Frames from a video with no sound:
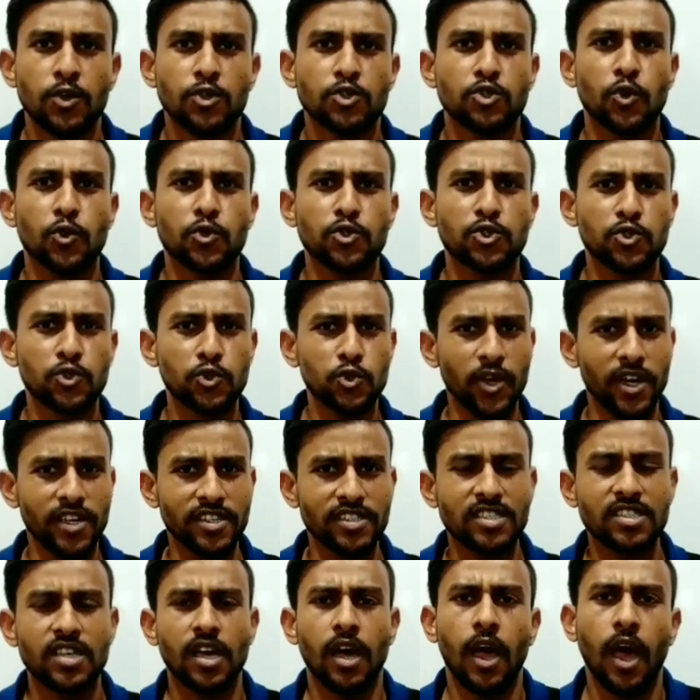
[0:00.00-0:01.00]
सो so,
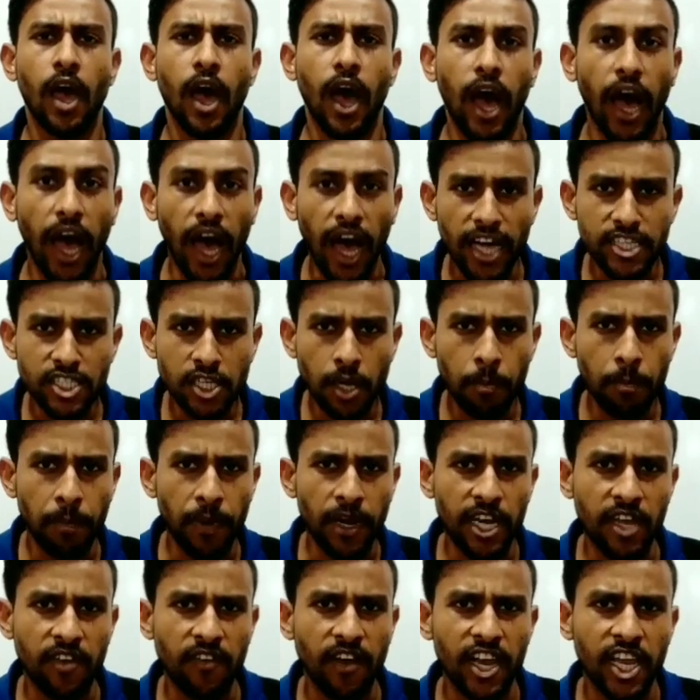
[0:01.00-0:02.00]
स्टूडेंट्स आज हम
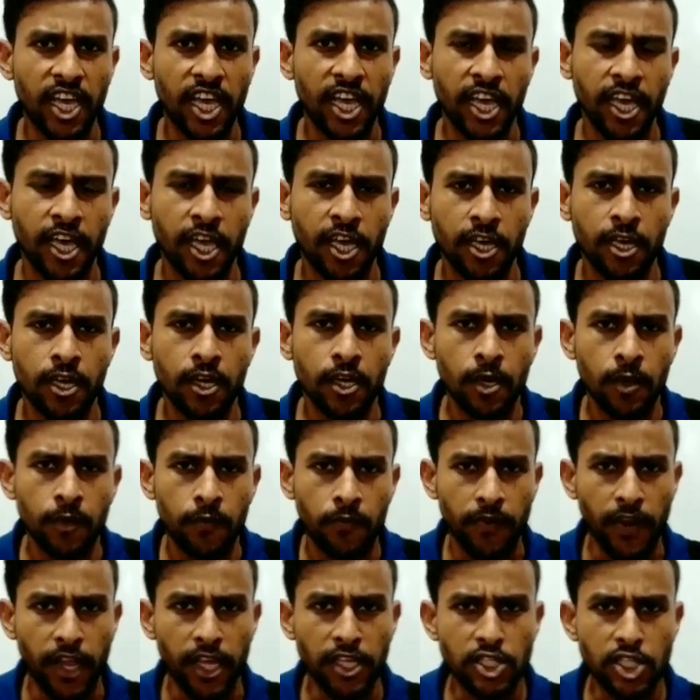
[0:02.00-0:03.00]
पढ़ने वाले हैं
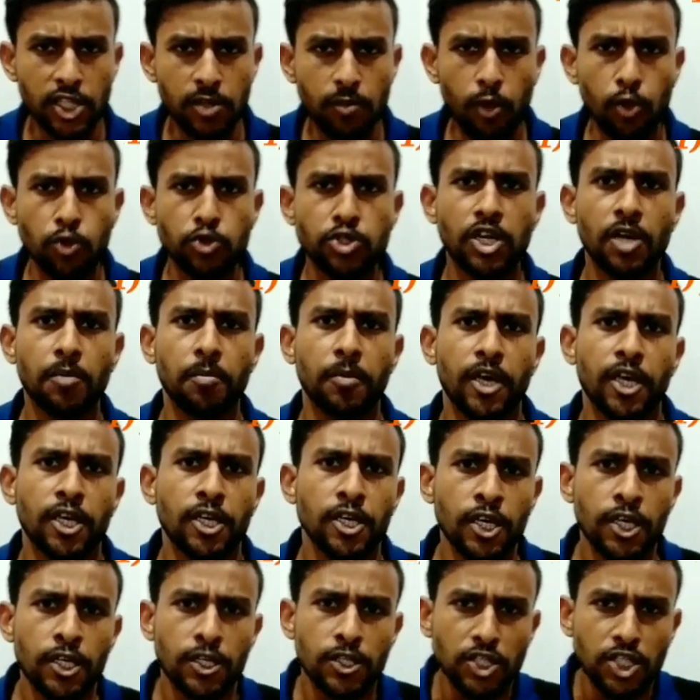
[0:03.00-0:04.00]
फ्रेंच रिवोल्यूशन में
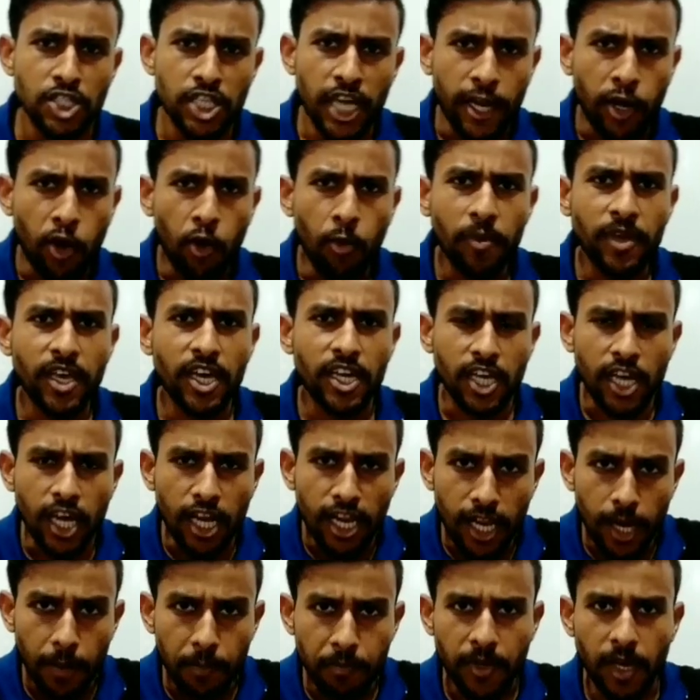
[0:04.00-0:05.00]
जैकोबियन
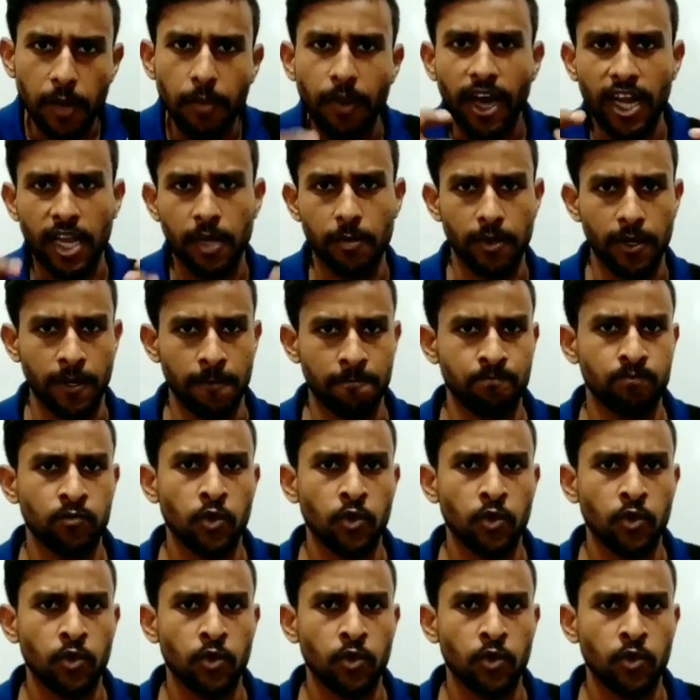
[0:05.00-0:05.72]
क्लब के बारे में